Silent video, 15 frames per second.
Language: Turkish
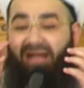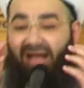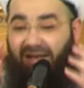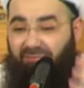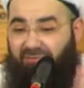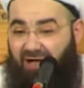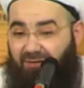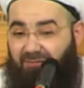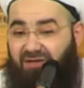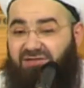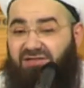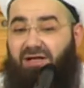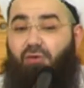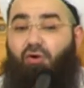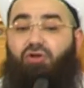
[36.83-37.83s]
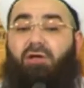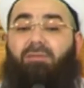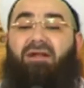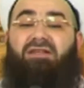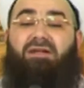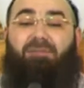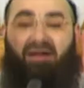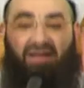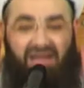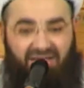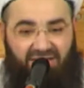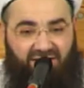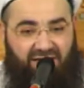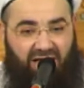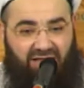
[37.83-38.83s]
eğilip kalkmasıyla otomatikman
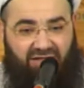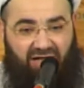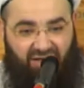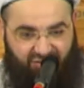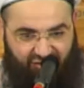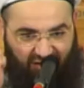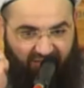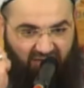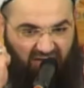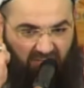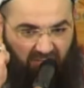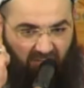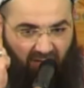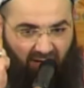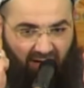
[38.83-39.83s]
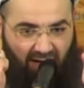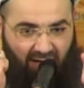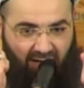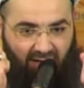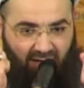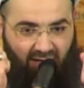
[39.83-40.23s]
eğilir kalkar çivi gibi böyle.